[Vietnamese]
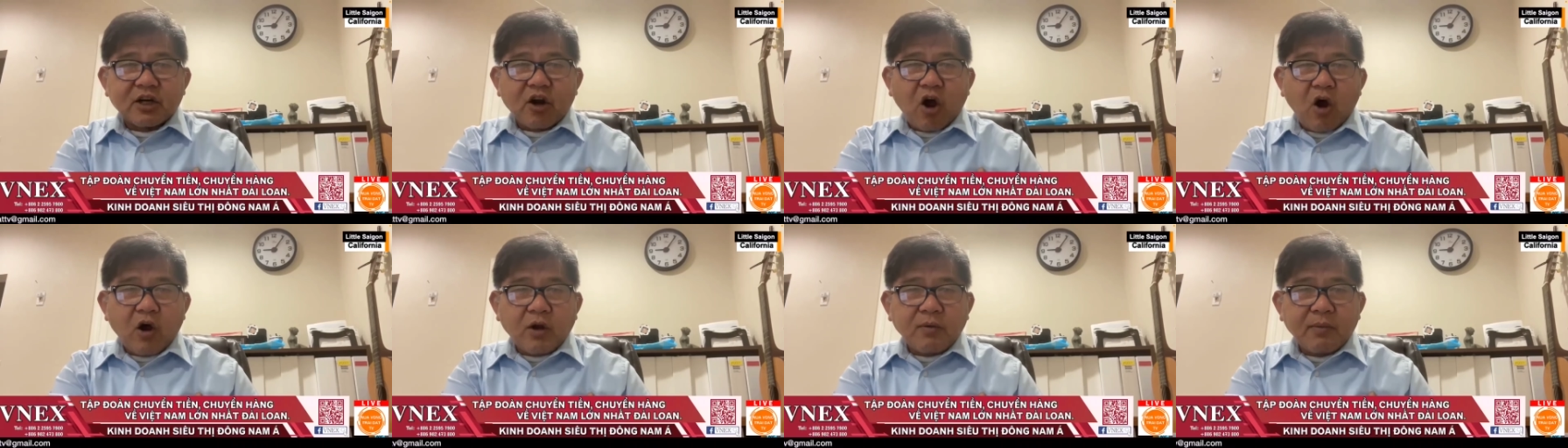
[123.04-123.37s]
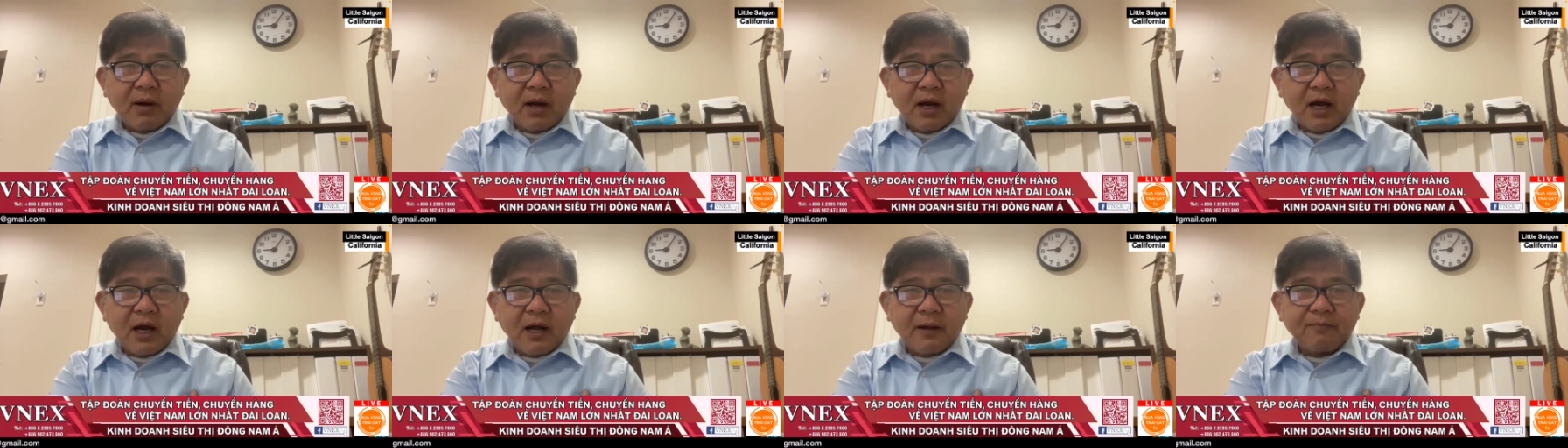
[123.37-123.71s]
nhiên ói
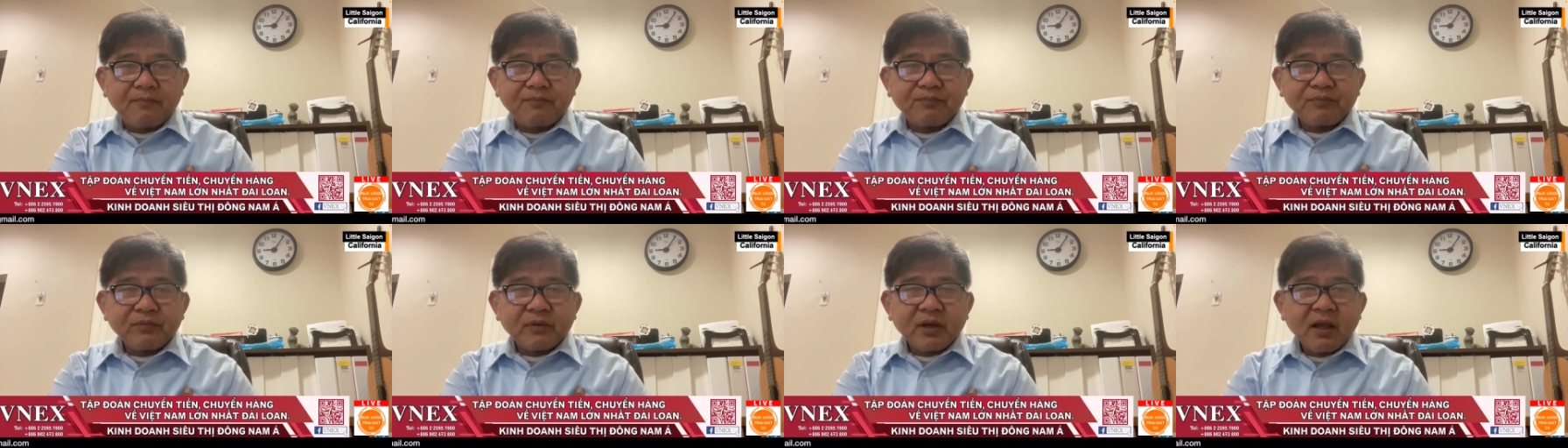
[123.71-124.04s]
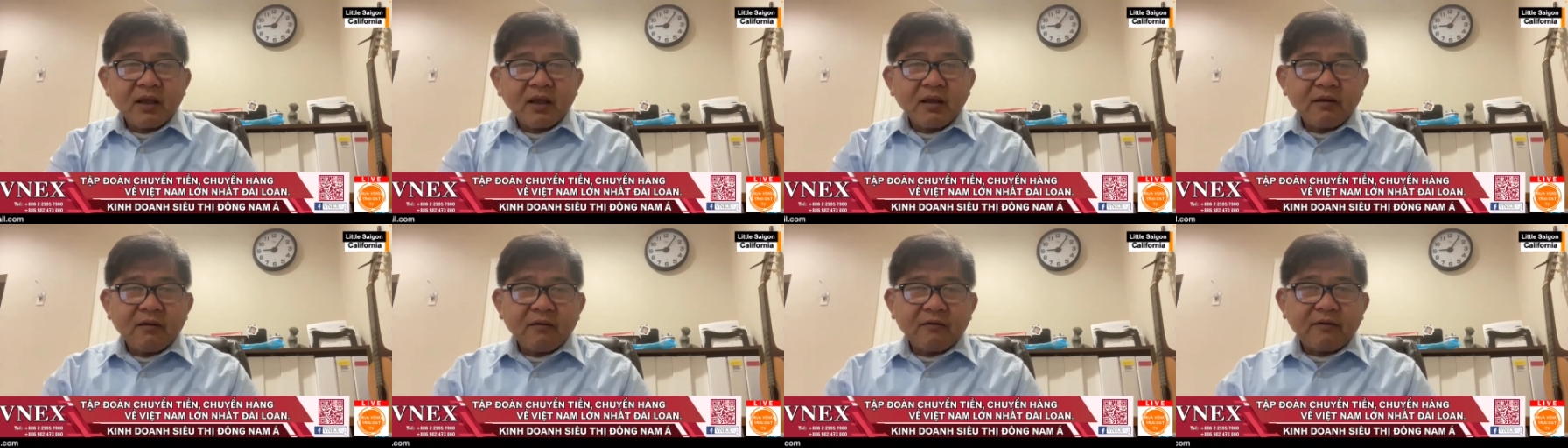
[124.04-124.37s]
mửa
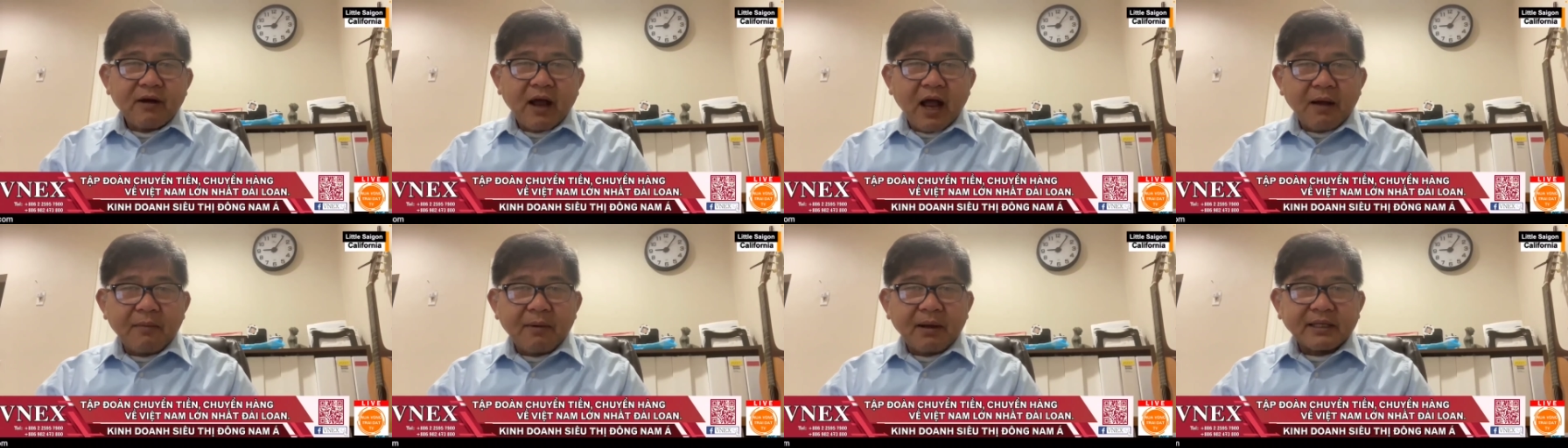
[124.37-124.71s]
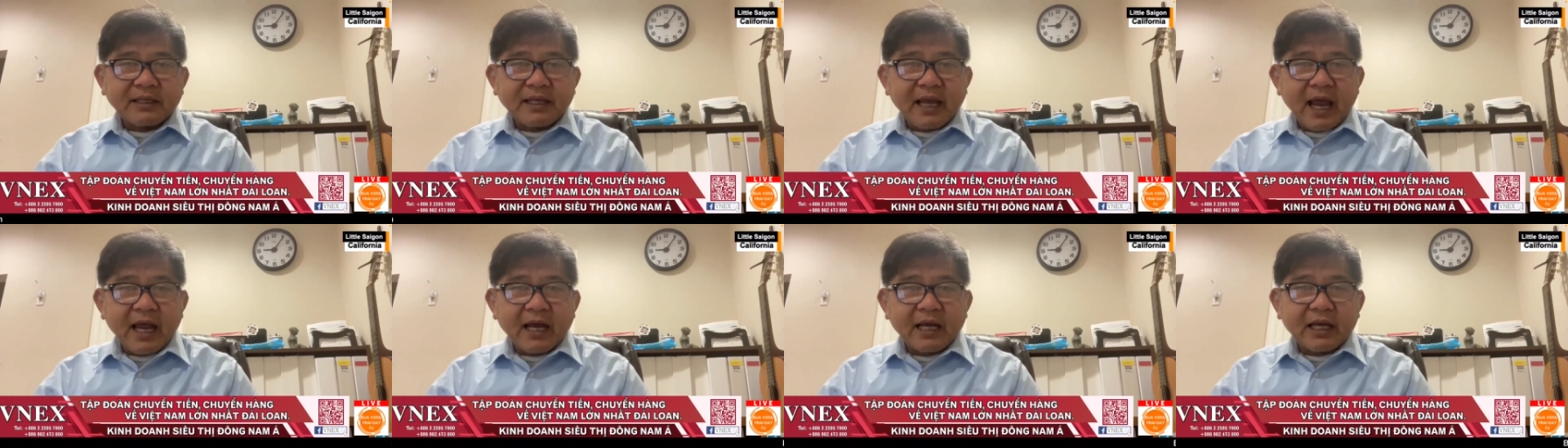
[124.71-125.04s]
và bà
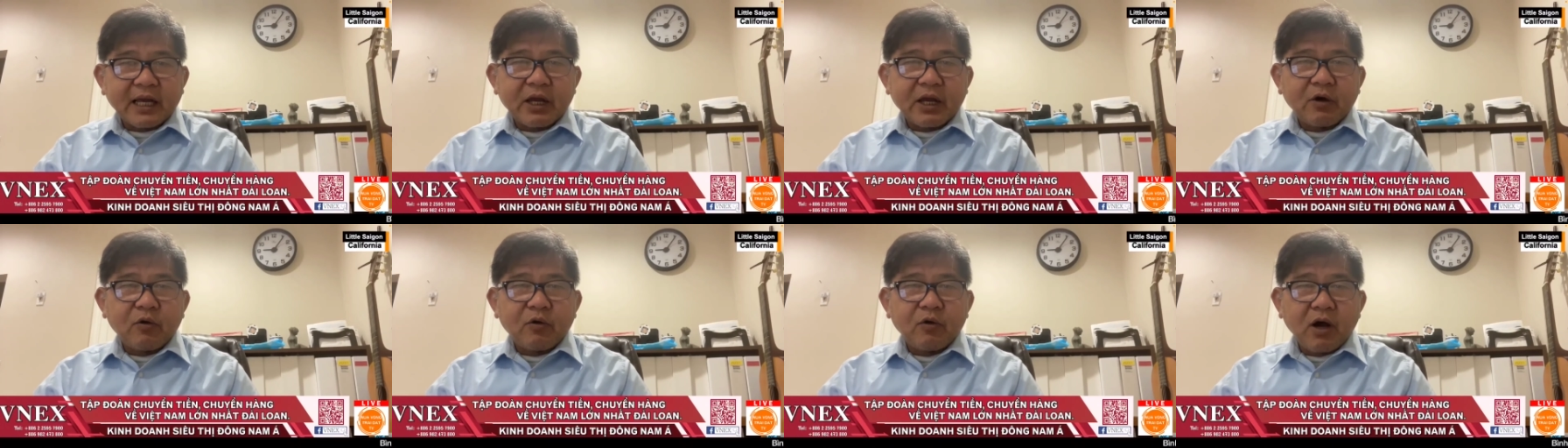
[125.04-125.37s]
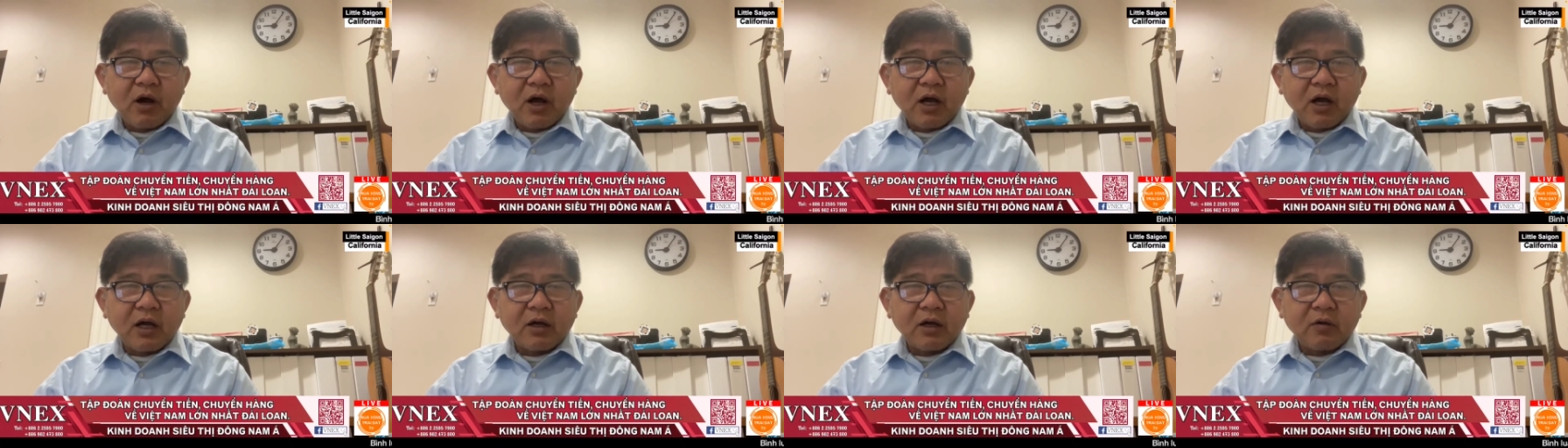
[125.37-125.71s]
trang kêu uh,